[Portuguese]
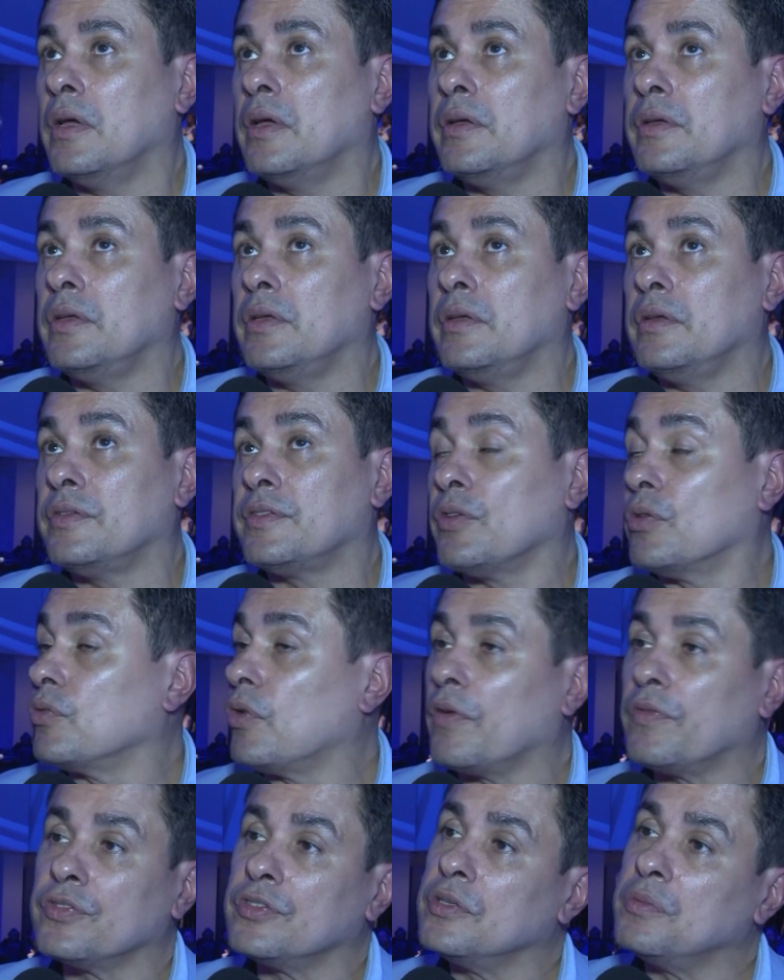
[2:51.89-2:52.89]
e, e, são
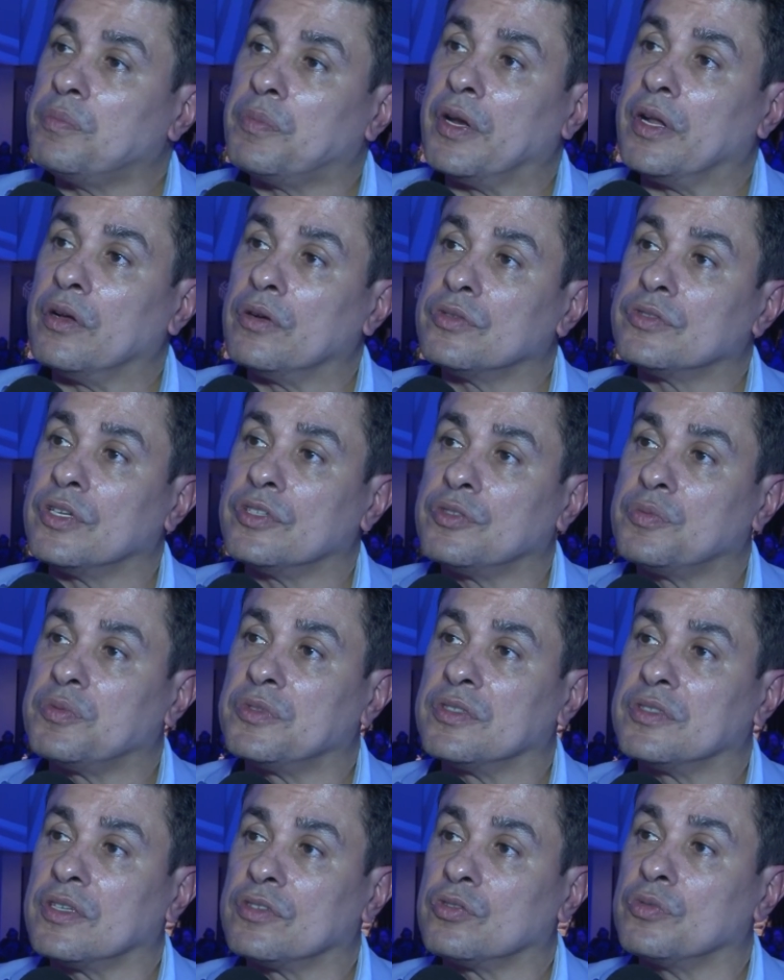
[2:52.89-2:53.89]
novos empregos a gente
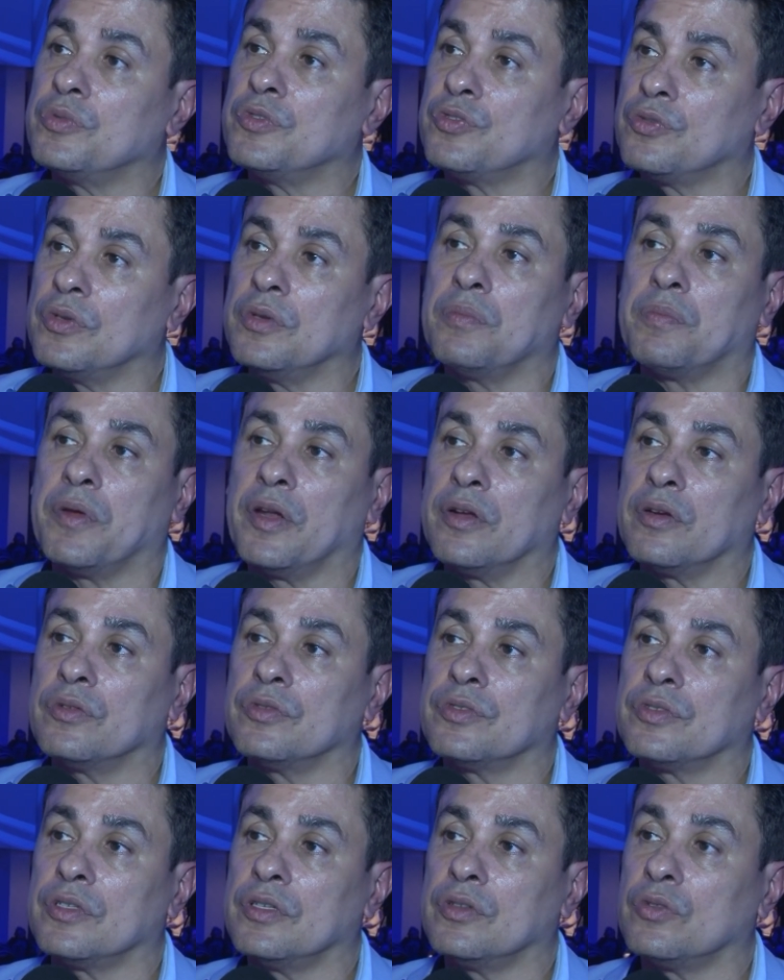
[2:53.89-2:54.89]
precisa substituir
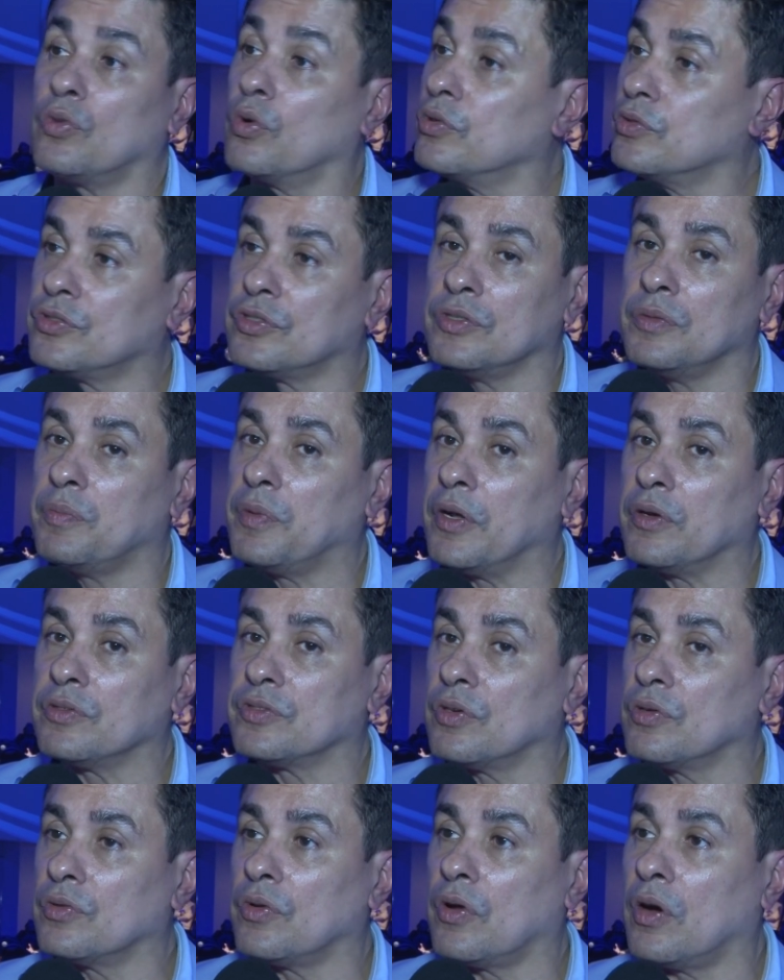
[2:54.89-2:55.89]
empregos que todos os
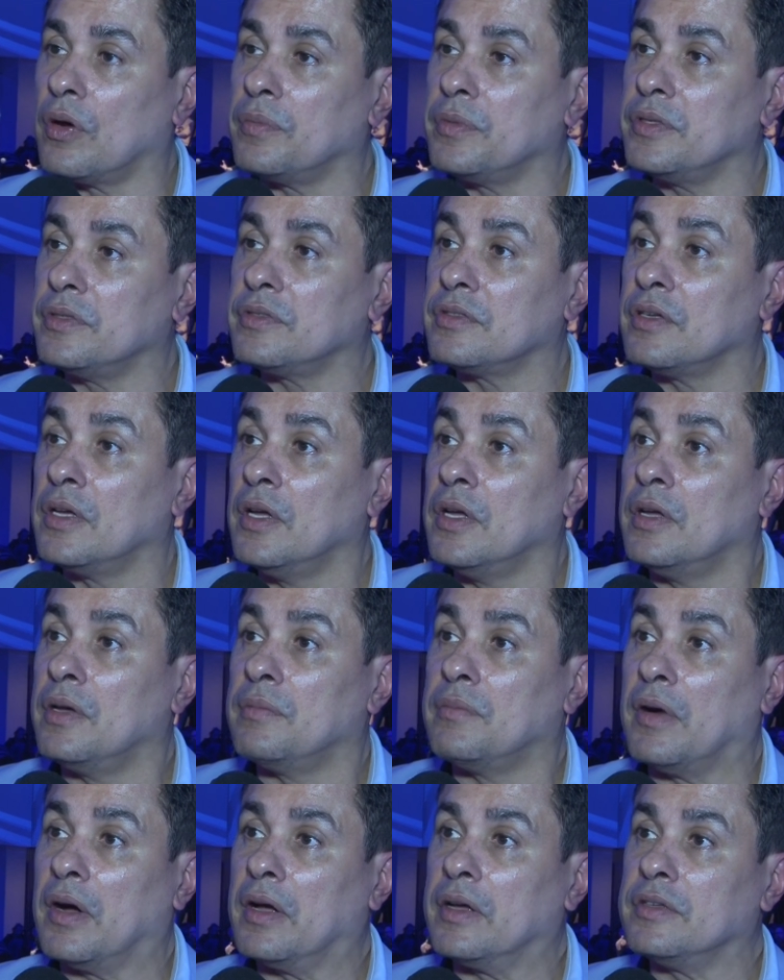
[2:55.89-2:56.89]
empregos são nobres
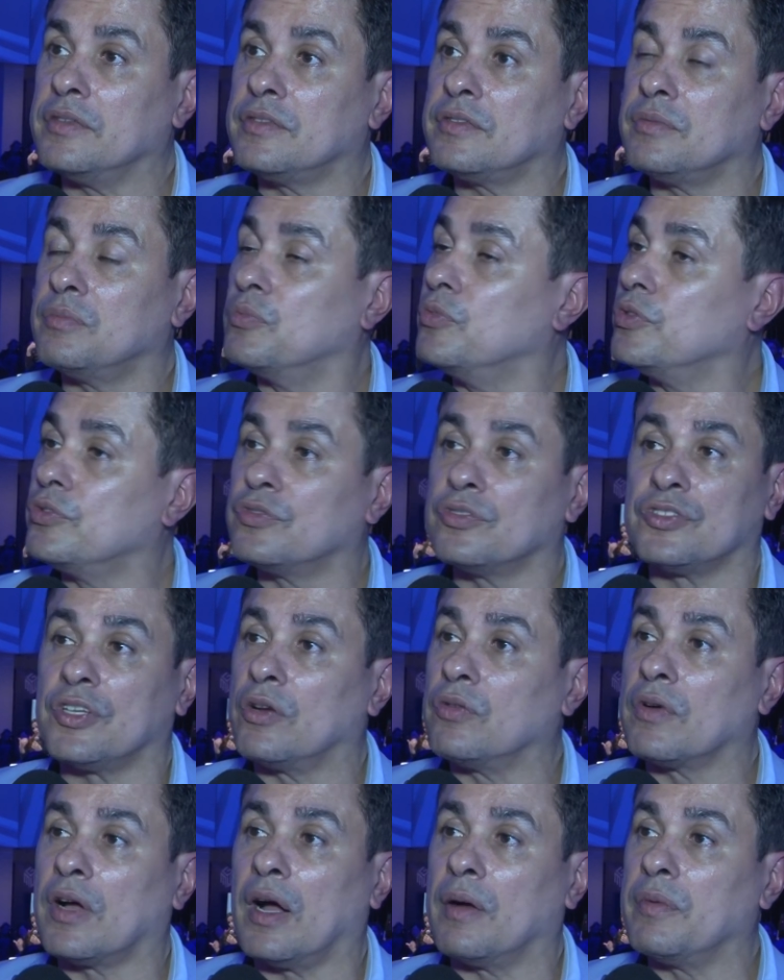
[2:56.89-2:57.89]
mas muitos
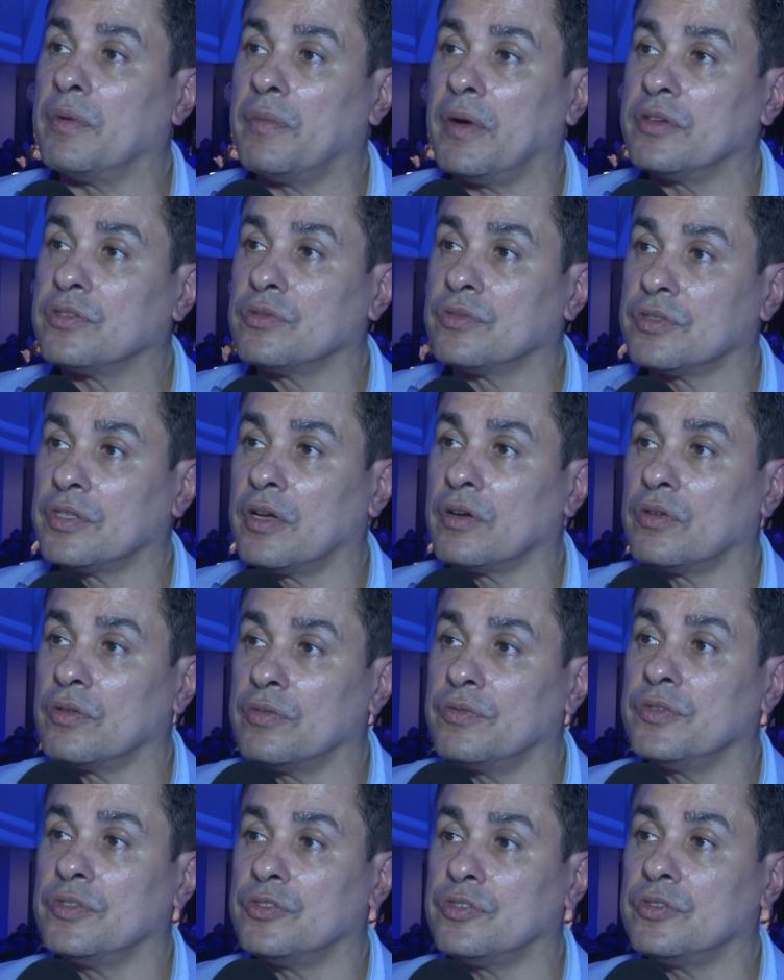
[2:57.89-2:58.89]
já não cabem mais no
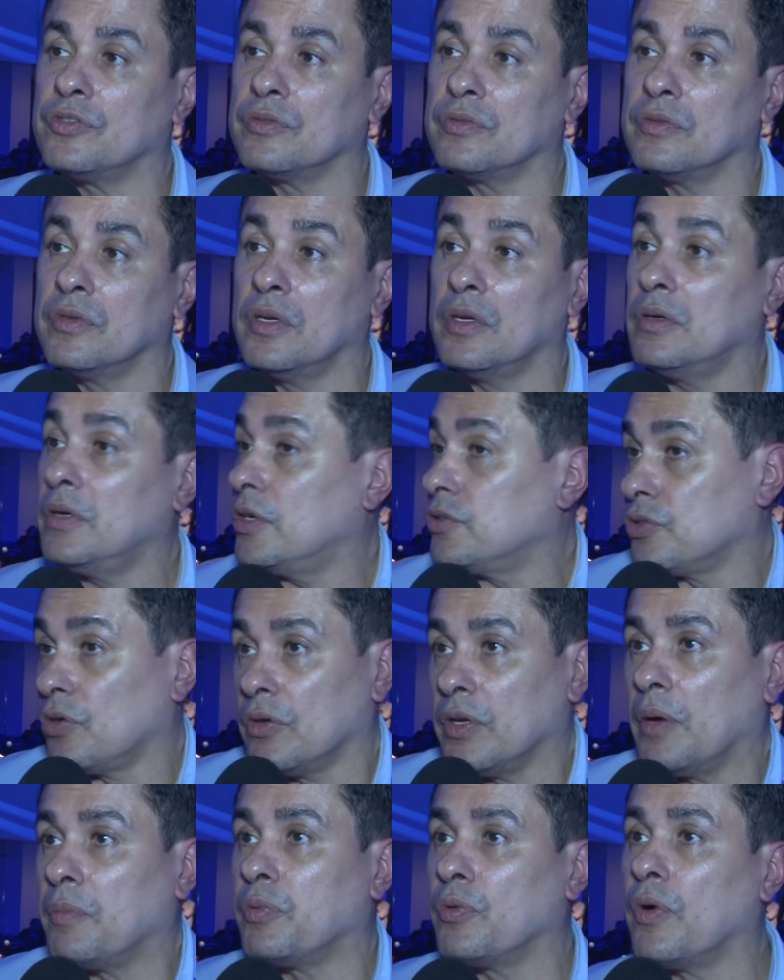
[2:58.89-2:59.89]
século 21 é só
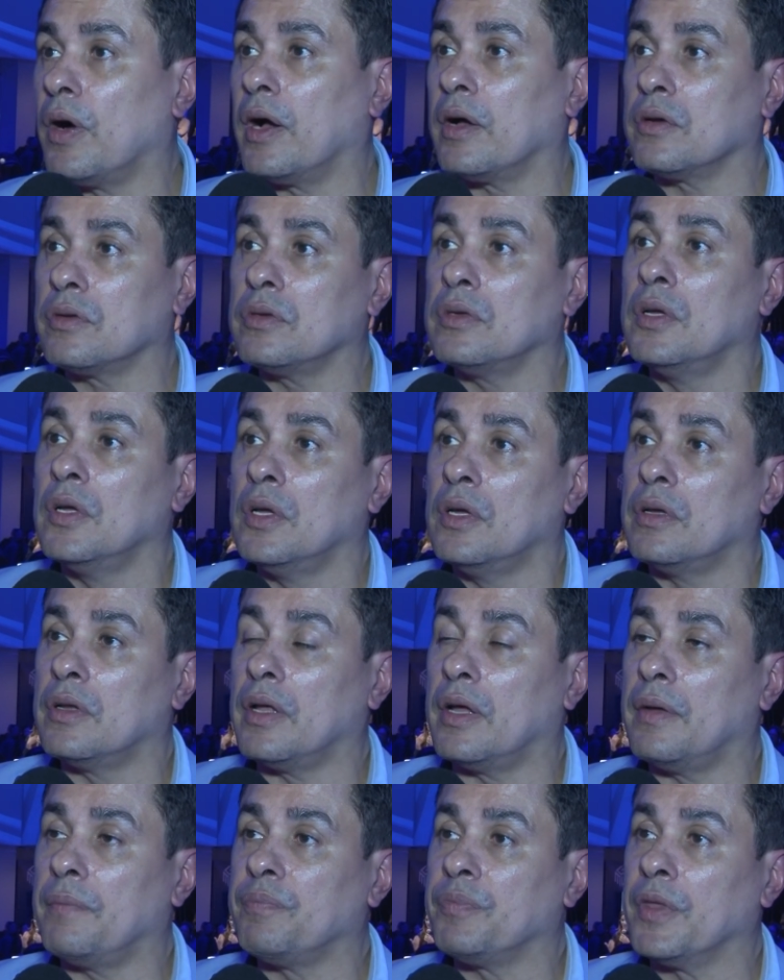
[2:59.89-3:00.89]
olhar para o agro
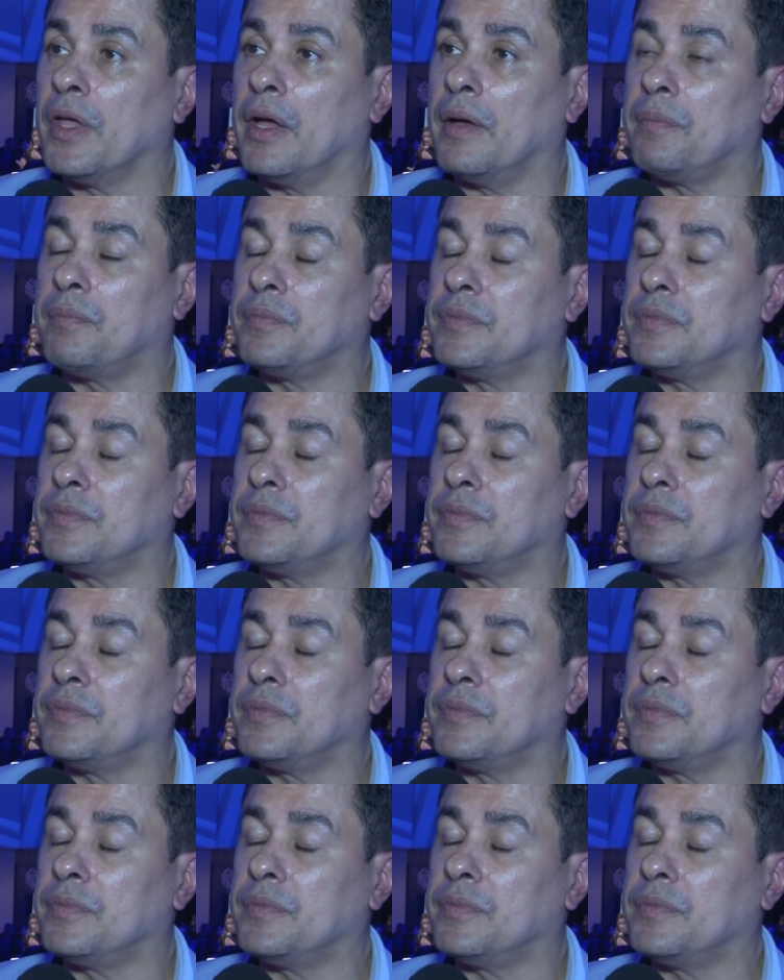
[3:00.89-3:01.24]
né é,